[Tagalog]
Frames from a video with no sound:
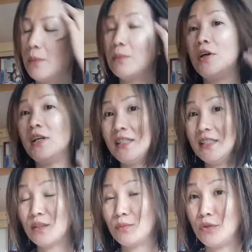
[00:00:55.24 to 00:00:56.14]
Bernie
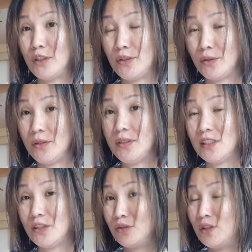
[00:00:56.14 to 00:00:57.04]
Saburdo.
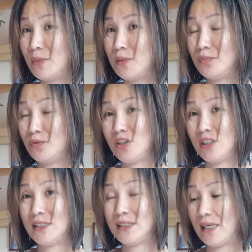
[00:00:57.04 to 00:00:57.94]
Nandun naman po
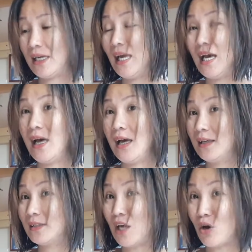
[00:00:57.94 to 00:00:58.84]
siya sa
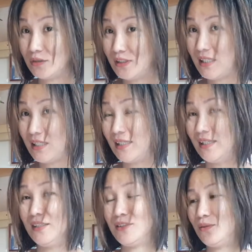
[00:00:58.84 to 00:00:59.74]
Saudi.
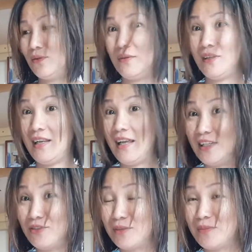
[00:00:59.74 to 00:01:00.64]
So, ang
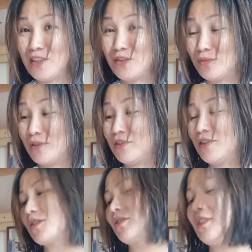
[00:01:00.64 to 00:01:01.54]
lalayo ng mga
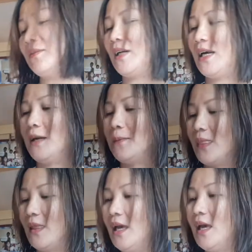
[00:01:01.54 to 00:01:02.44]
supporters 'di ba?
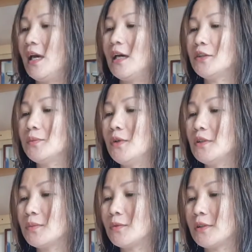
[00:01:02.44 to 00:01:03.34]
Ito po ang
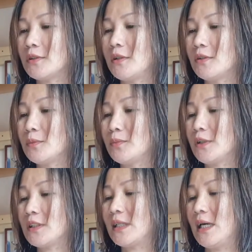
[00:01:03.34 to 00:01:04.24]
supporter,
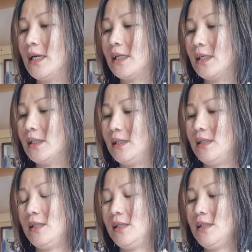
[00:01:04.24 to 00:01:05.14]
support sa akin
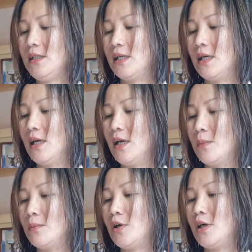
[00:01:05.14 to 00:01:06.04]
ni
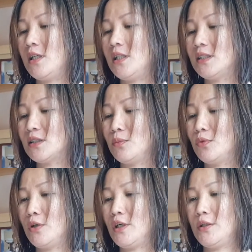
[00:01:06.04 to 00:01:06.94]
Bernie
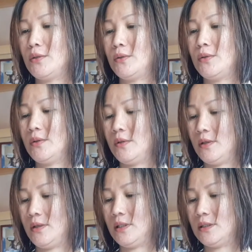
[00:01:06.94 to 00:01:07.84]
Sabordo.
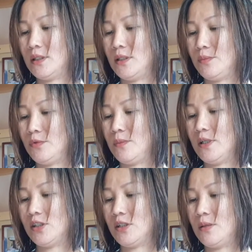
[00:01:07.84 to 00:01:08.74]
Asa na po ba
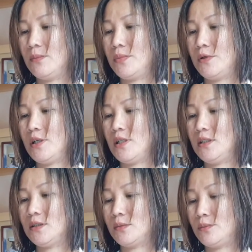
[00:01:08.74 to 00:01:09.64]
siya?
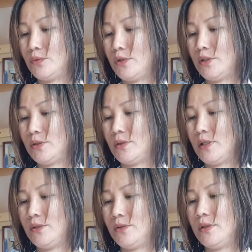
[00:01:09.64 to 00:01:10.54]
Bernie Sabordo.
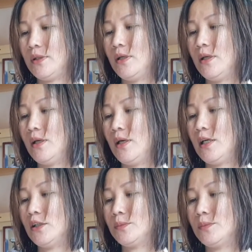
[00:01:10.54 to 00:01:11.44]
Ayun.
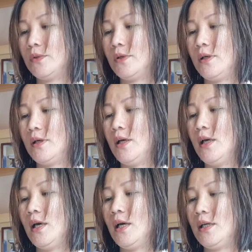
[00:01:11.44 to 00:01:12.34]
Ito po.
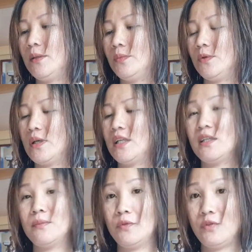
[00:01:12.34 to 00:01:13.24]
Ayan po.
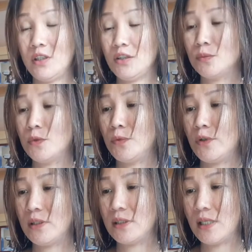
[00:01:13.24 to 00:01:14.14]
Ganyan po siya
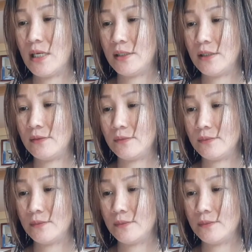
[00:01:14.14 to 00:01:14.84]
sumuporta sa akin.